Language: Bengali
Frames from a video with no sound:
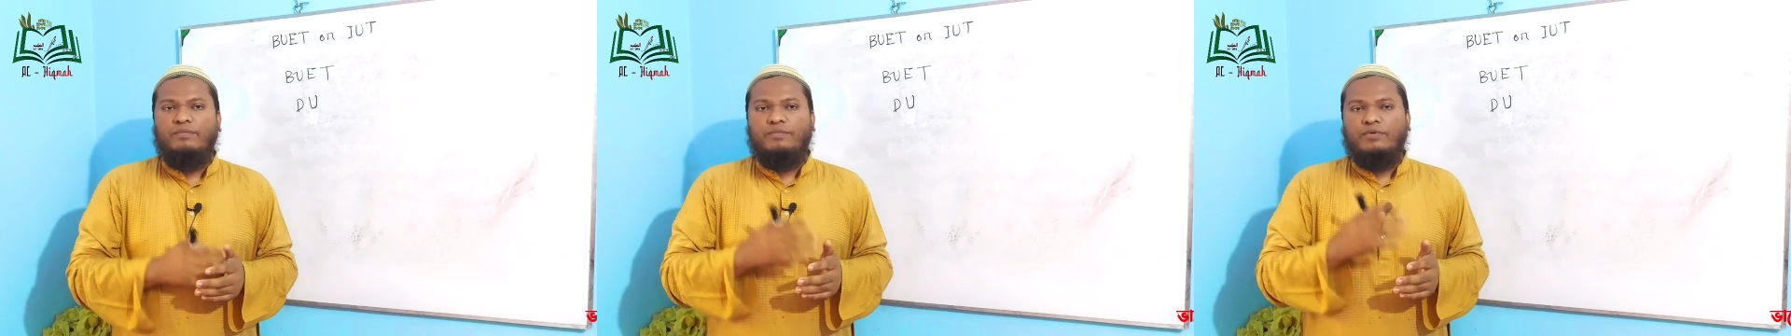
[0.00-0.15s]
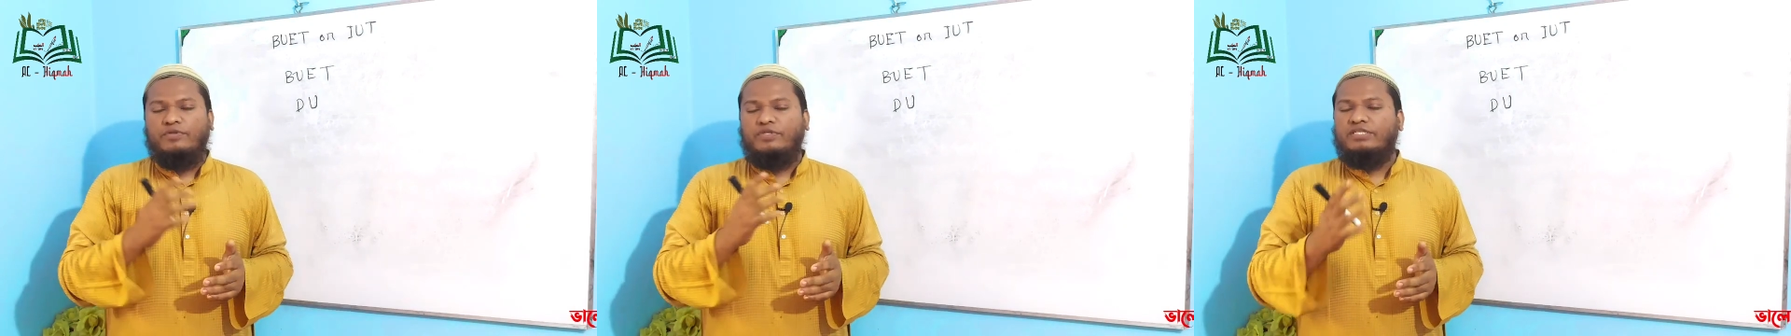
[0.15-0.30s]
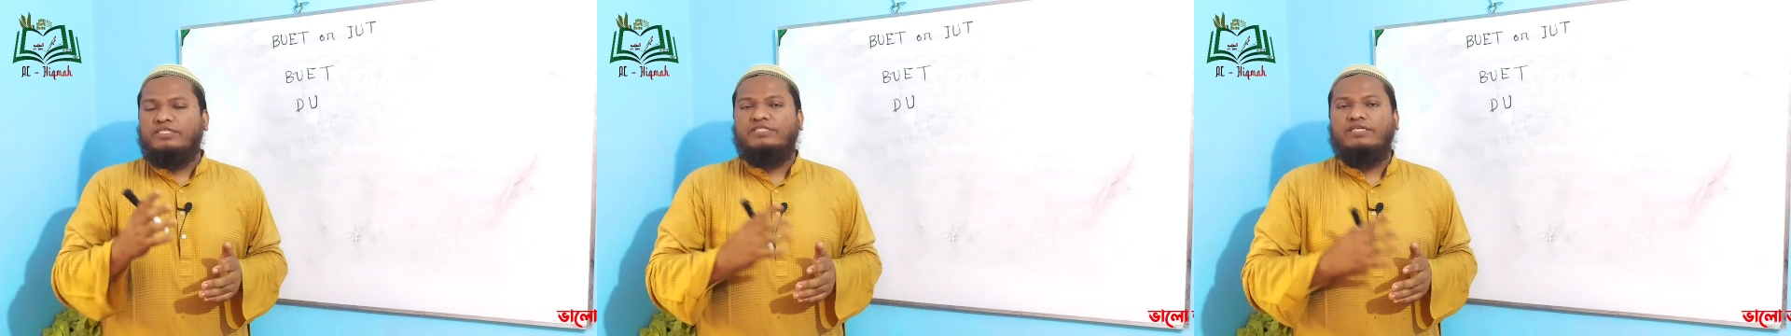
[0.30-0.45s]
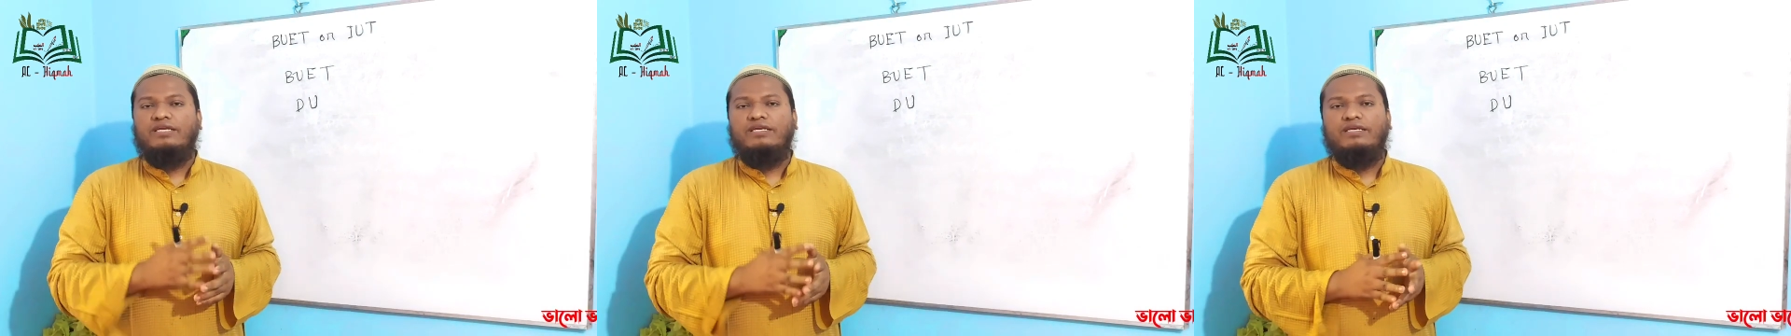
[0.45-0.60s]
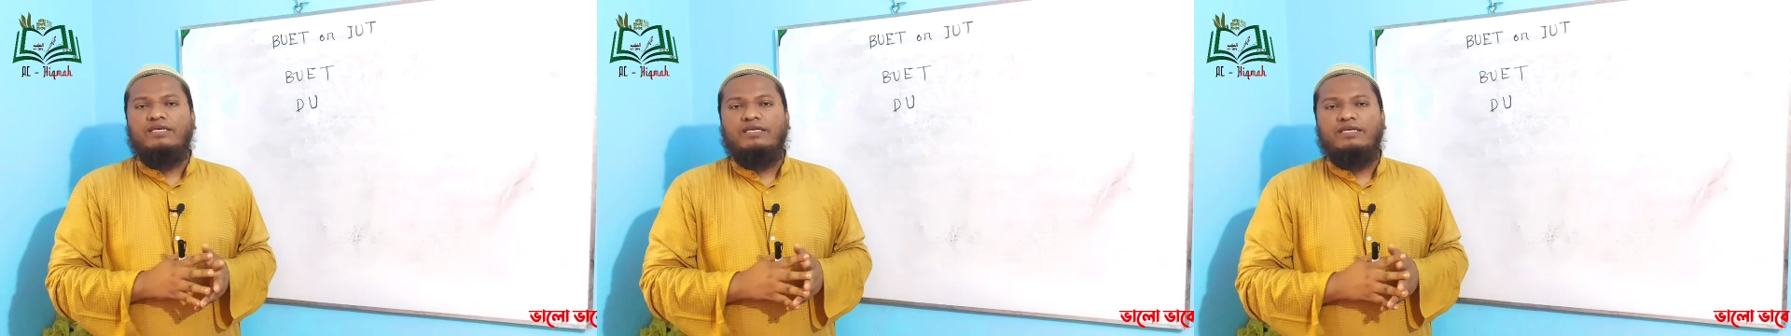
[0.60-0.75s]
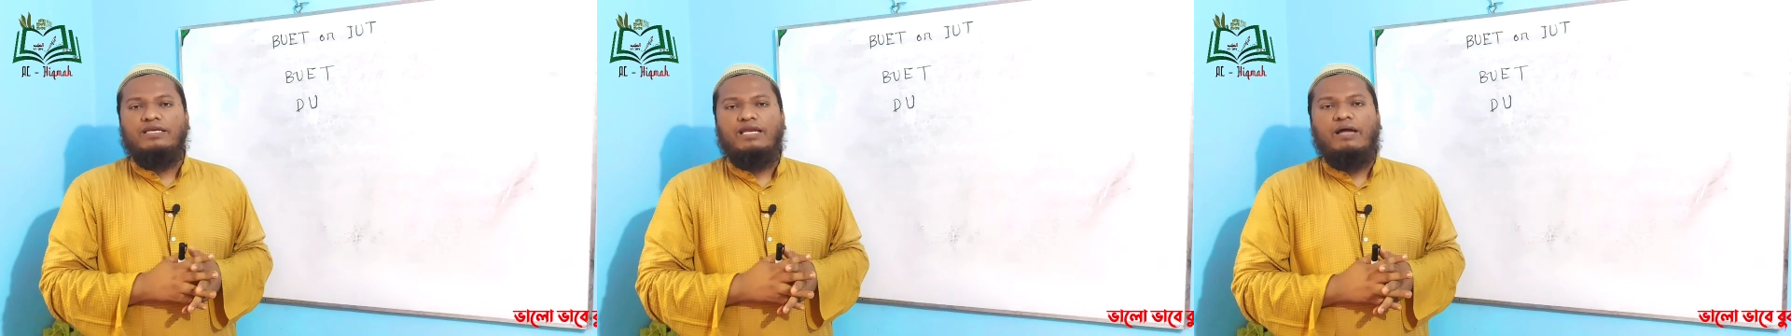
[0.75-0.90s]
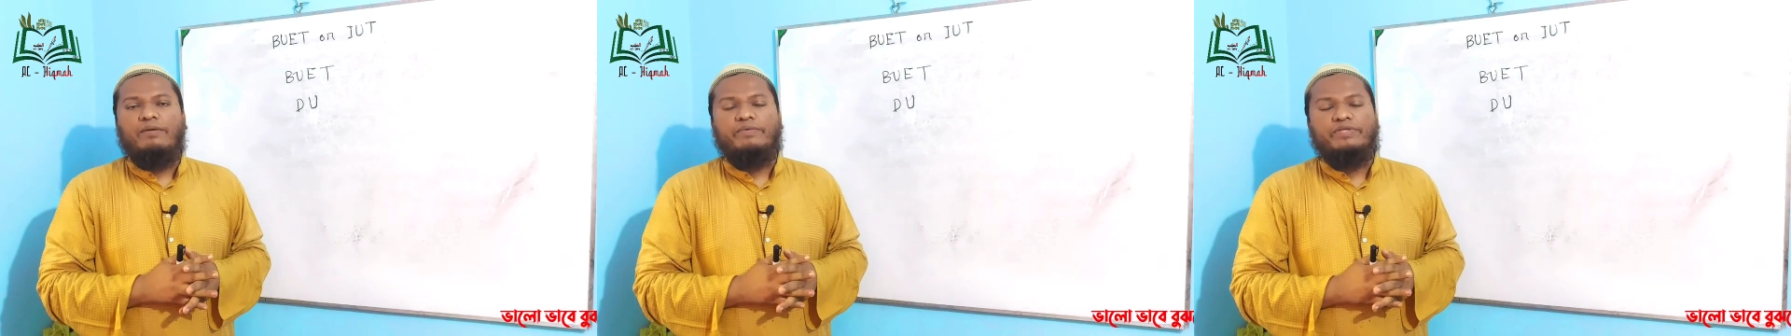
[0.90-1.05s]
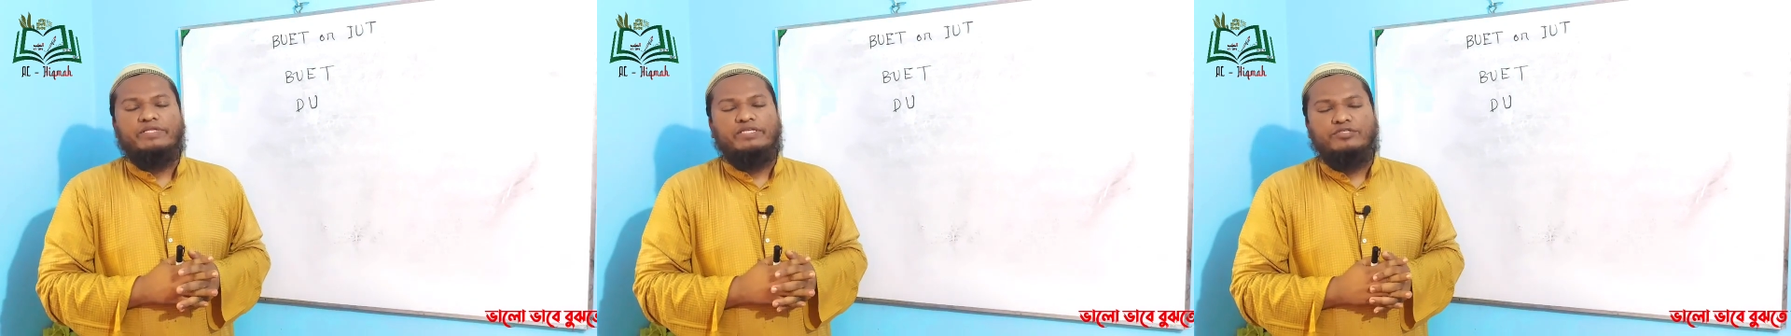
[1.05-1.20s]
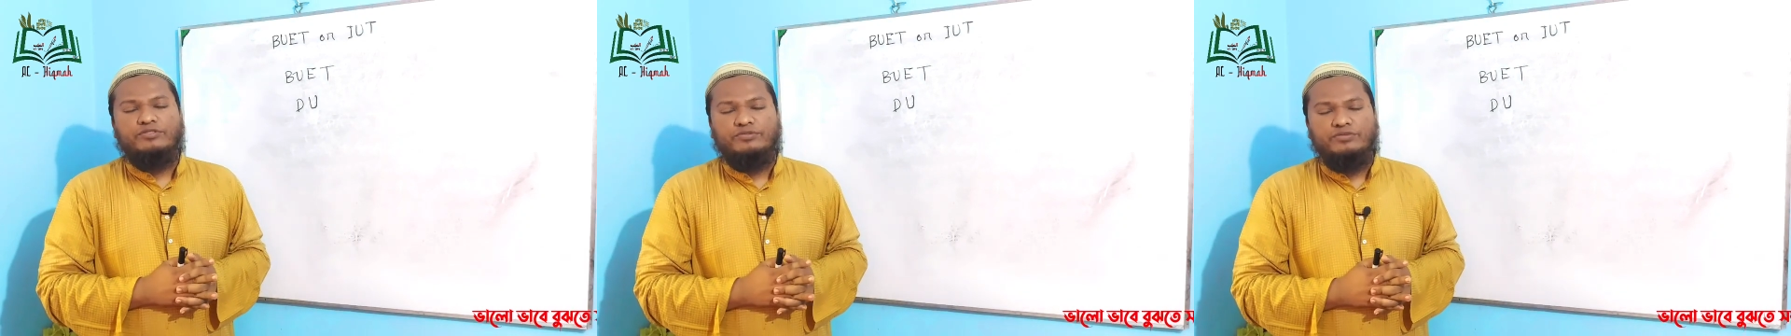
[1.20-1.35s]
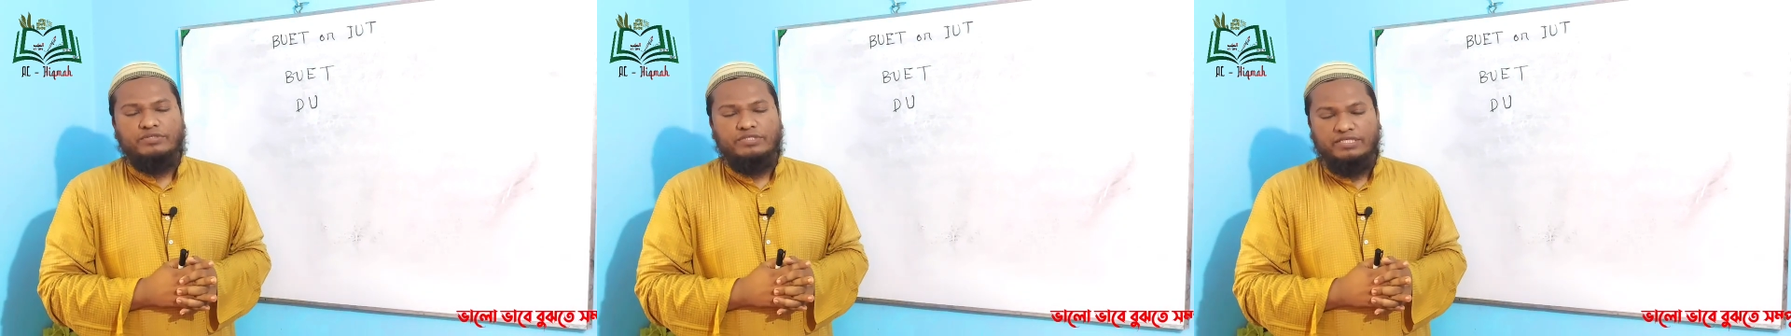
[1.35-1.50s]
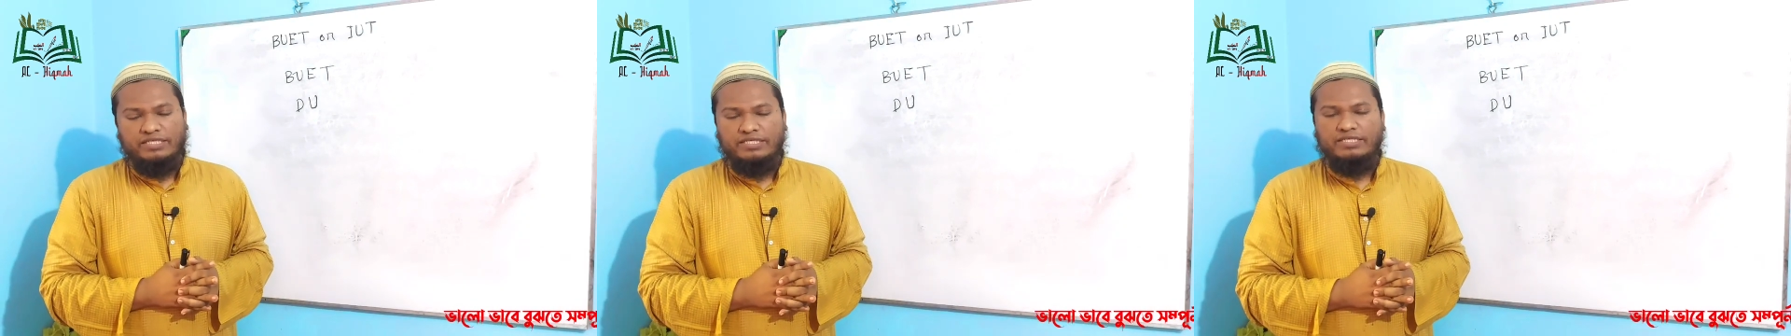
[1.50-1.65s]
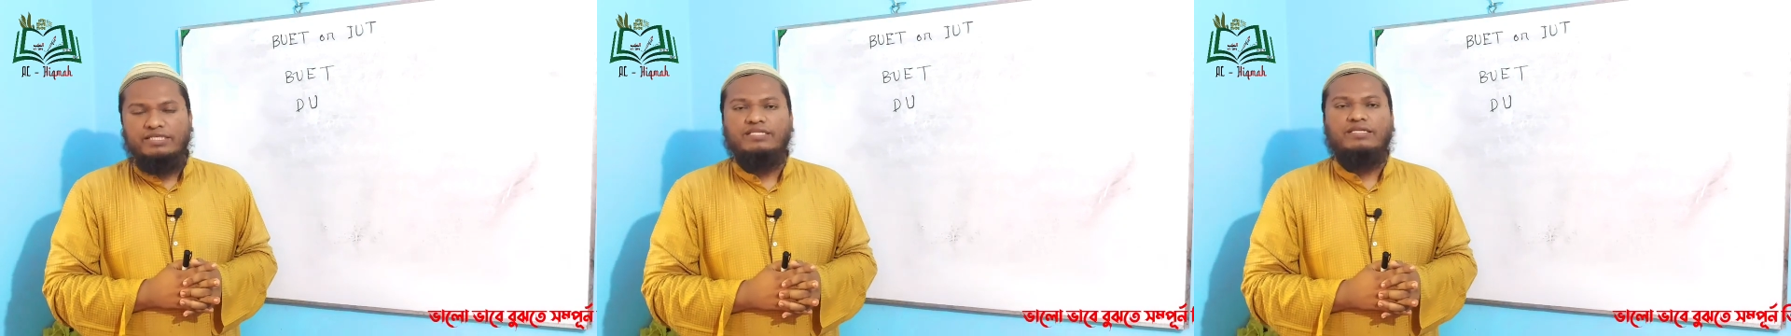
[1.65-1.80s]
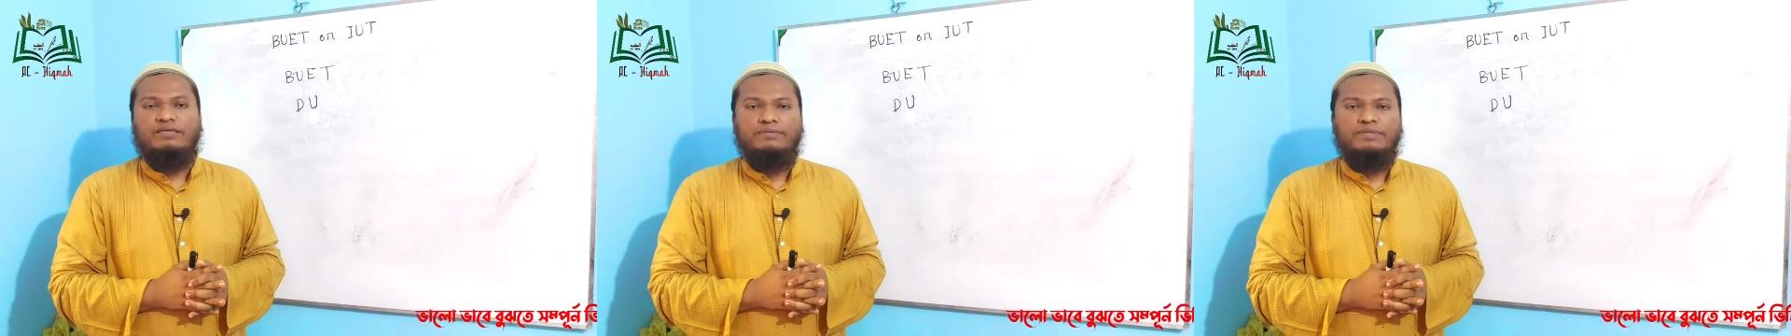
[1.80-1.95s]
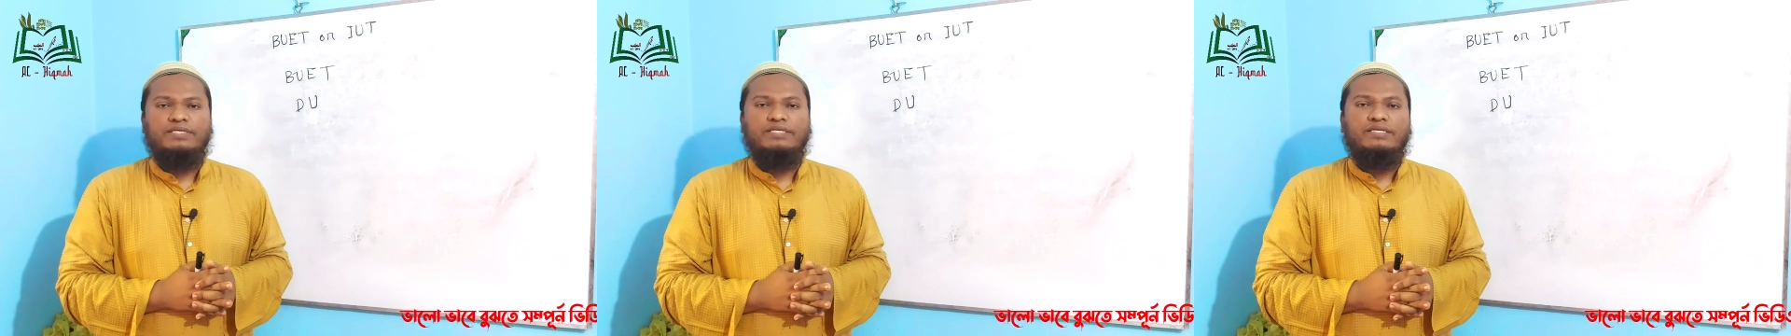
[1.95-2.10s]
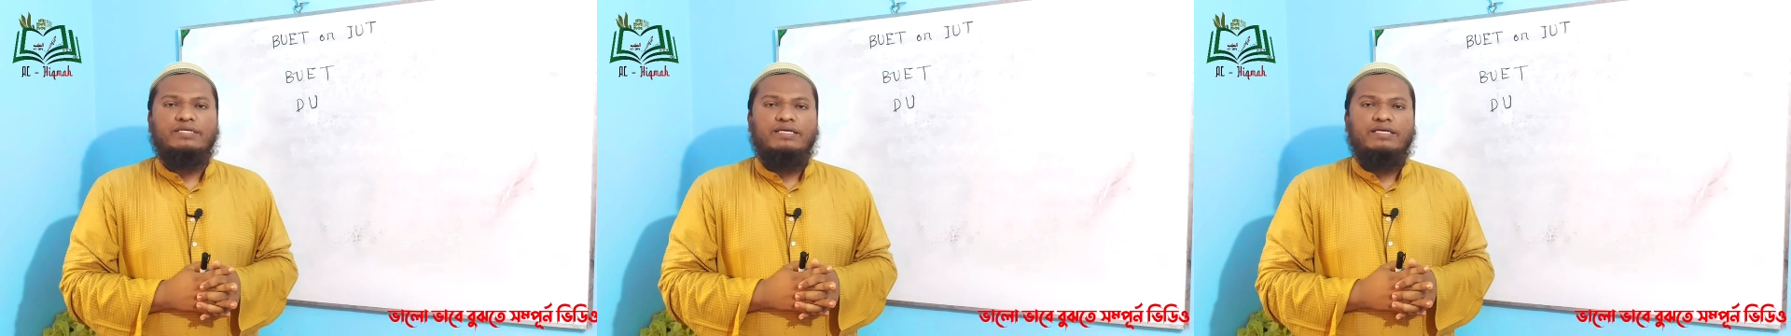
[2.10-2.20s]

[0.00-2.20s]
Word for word: প্রতিষ্ঠান আমাদের শুধু ডিগ্রি দেবে